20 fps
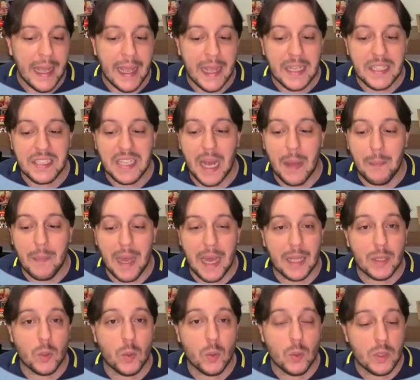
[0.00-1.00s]
é
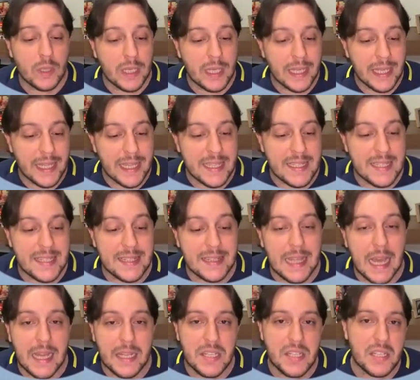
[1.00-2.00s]
chamado
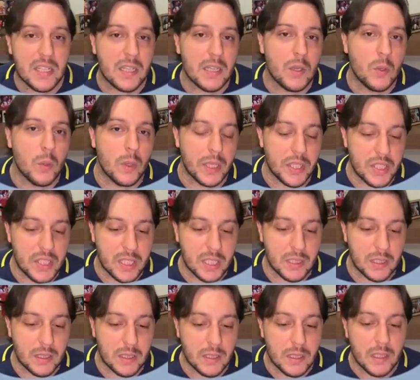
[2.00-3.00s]
estática
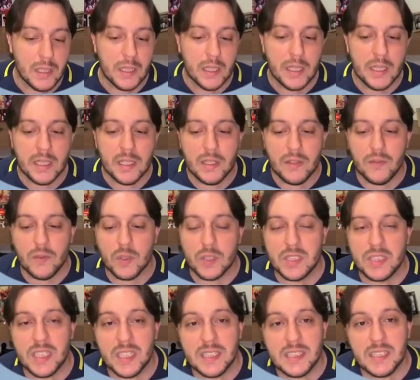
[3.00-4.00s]
quântica, em que
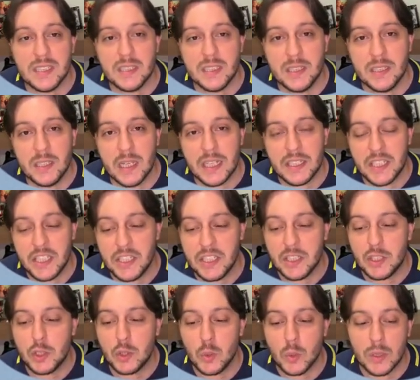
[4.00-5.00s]
vocês em que a
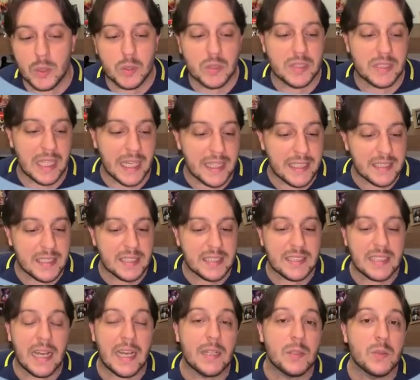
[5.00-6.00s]
gente estuda os tais
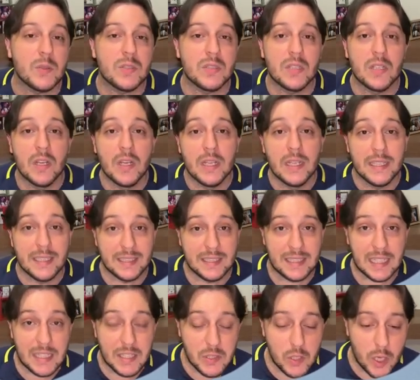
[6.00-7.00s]
estados
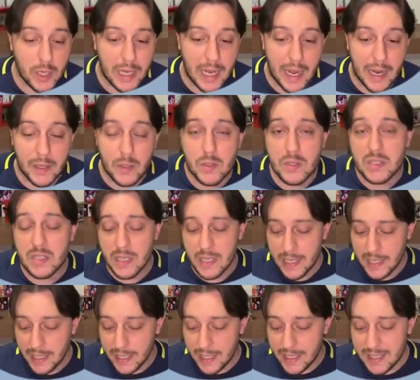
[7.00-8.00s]
estacionários
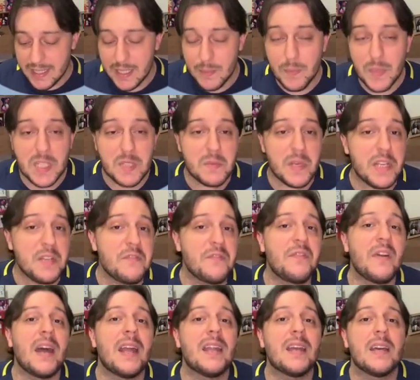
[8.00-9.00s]
e simplesmente
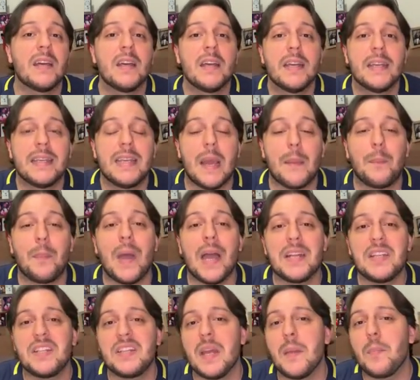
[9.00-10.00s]
fala que a
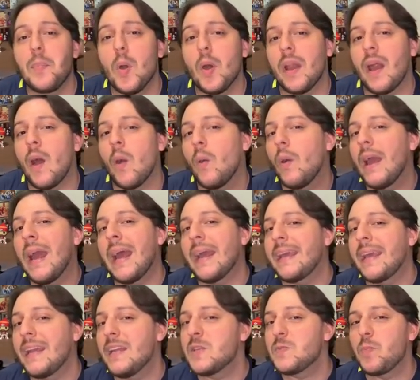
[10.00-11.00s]
parte temporal é
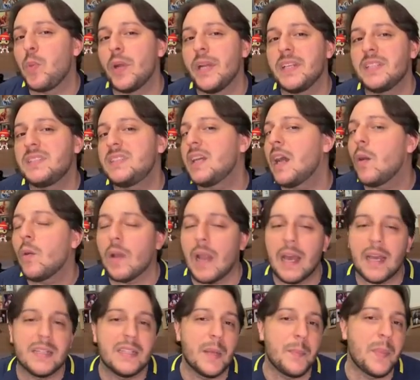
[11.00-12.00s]
aquela exponencial
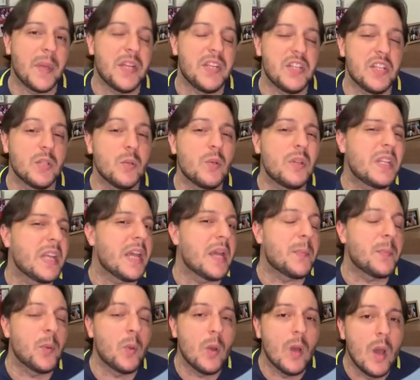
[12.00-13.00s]
lá que dependia do
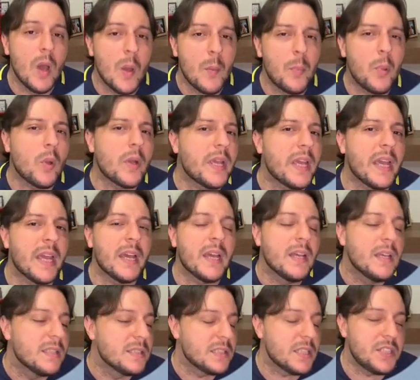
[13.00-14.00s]
tempo,
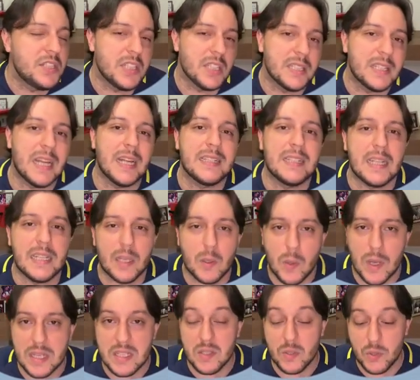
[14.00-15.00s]
porque você tinha tratado a
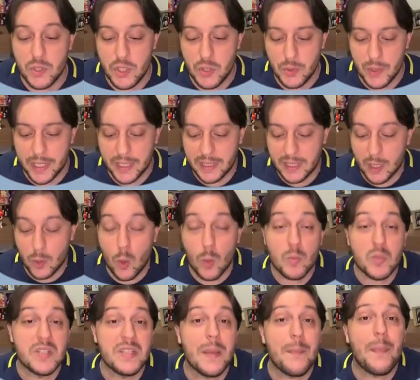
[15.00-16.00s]
equação de Schrödinger
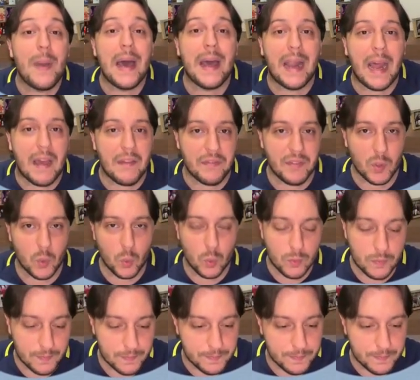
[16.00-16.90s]
como separável.